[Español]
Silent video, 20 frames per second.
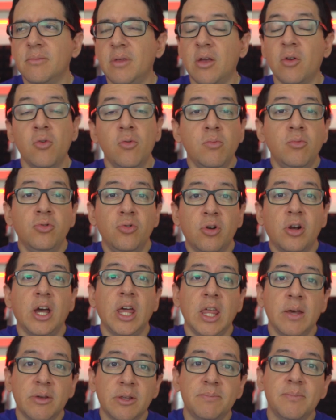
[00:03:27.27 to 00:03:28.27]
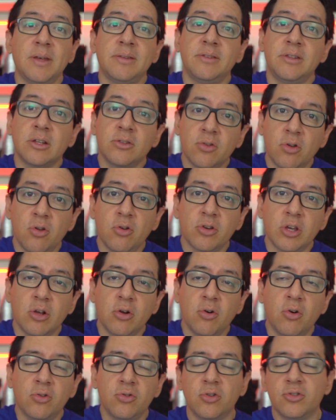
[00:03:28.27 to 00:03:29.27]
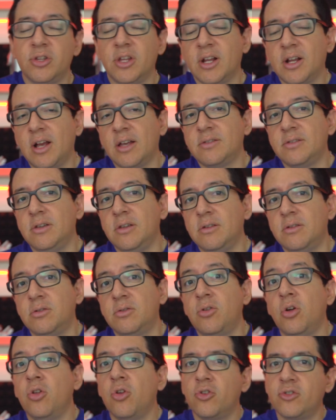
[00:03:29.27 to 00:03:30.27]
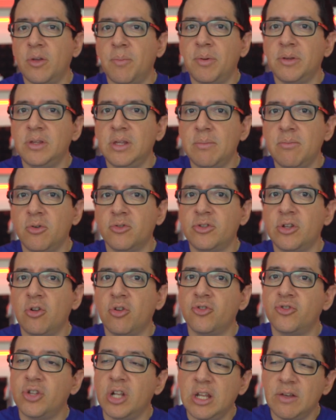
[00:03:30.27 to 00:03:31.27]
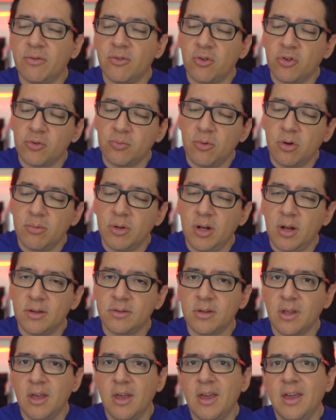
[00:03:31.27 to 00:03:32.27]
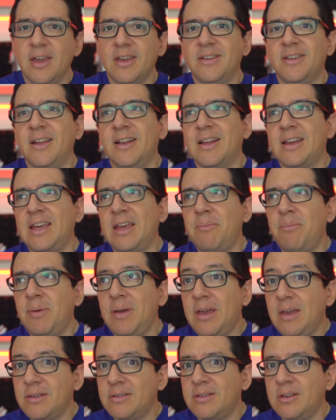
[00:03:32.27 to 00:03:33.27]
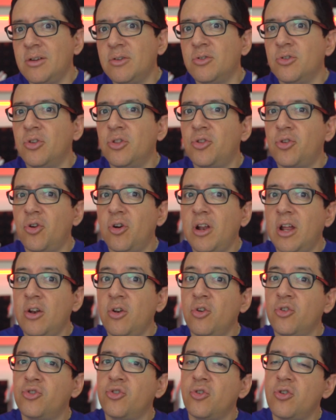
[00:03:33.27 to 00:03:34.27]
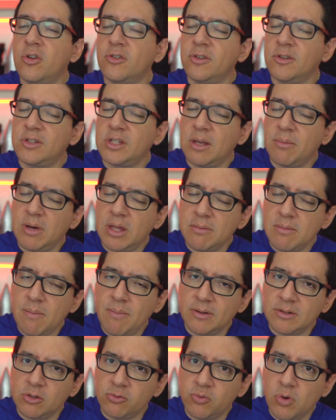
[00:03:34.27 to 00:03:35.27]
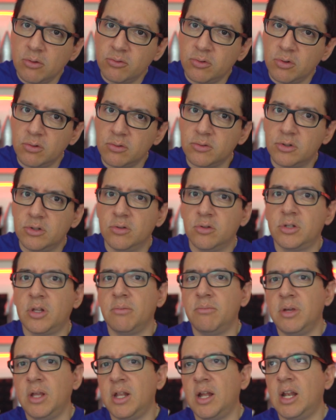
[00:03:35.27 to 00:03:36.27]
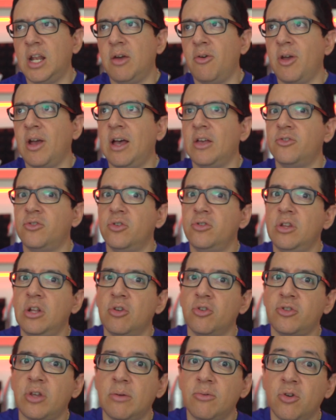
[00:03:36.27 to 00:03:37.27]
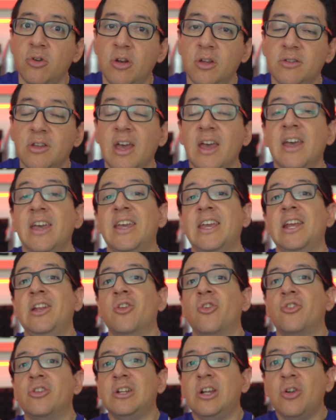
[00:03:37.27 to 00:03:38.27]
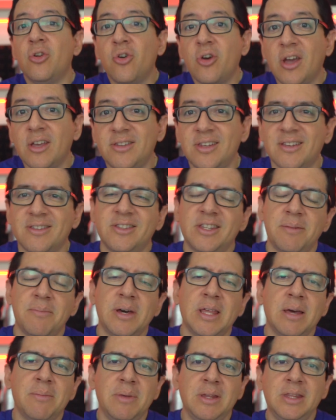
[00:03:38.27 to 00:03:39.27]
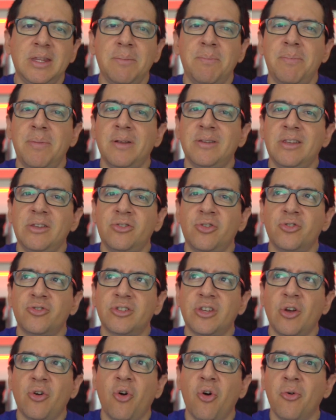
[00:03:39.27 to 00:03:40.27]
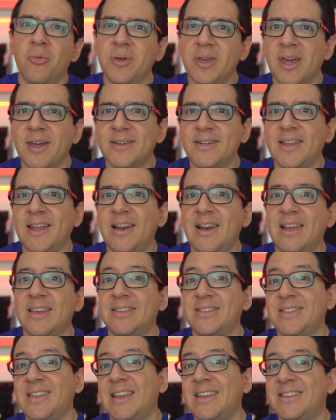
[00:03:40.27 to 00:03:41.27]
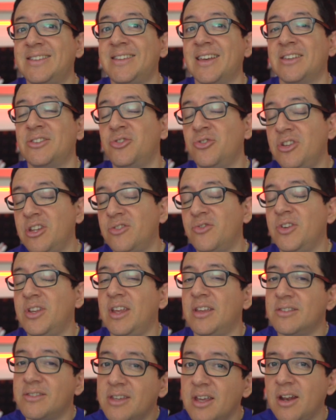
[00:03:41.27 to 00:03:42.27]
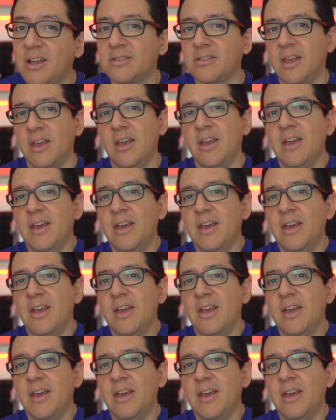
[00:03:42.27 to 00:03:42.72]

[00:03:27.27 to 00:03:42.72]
En un mundo cada vez más tecnológico, donde casi todos dependemos de los teléfonos móviles y el GPS controla no solo el sistema de mapas de tu auto, sino también la navegación de los aviones y los relojes extremadamente precisos que gobiernan las transacciones financieras,